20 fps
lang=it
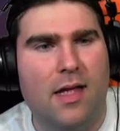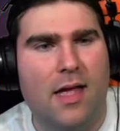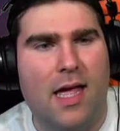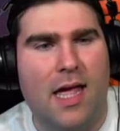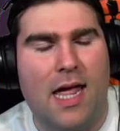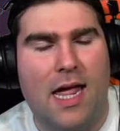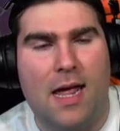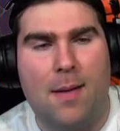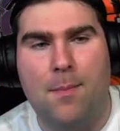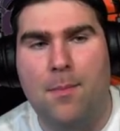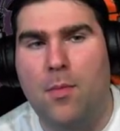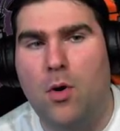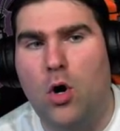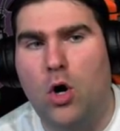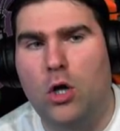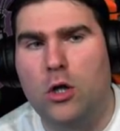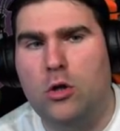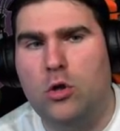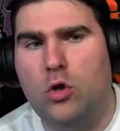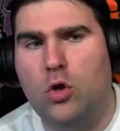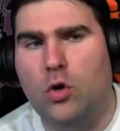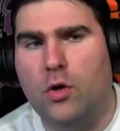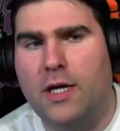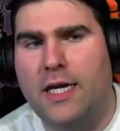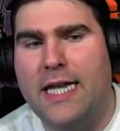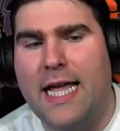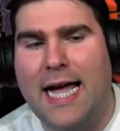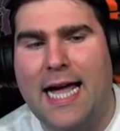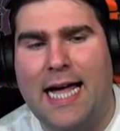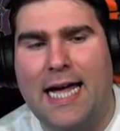È molto
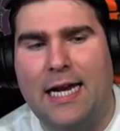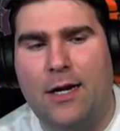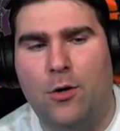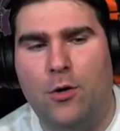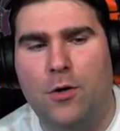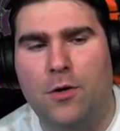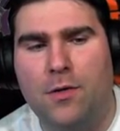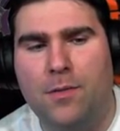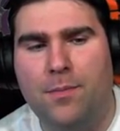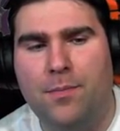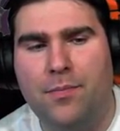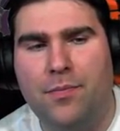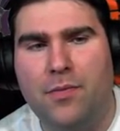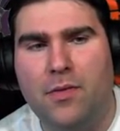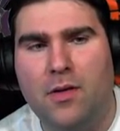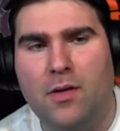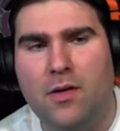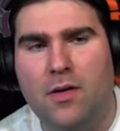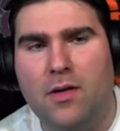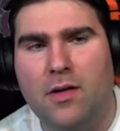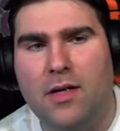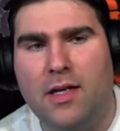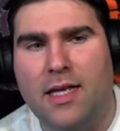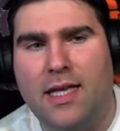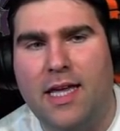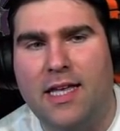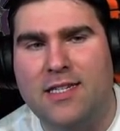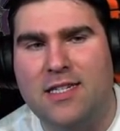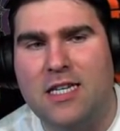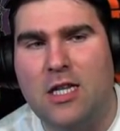chiaro
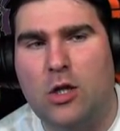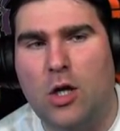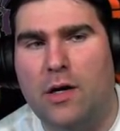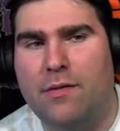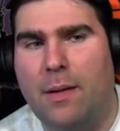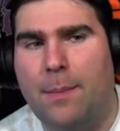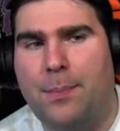che si trova